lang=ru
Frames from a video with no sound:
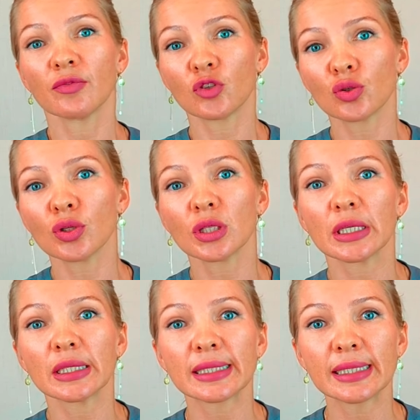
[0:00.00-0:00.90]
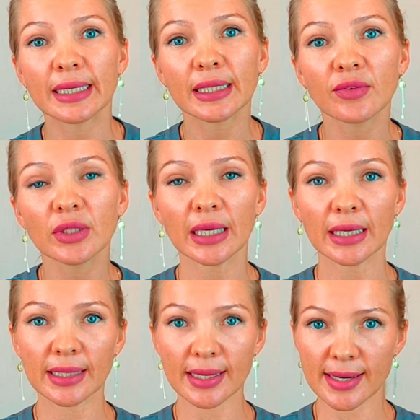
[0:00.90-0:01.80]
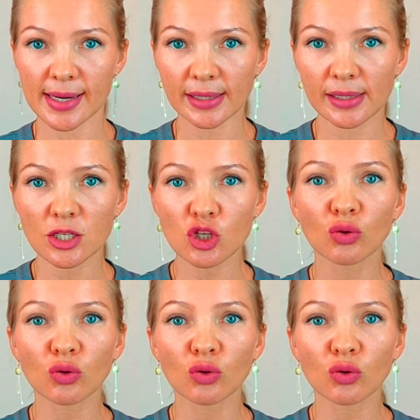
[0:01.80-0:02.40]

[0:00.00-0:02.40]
все это исследовано и доказано,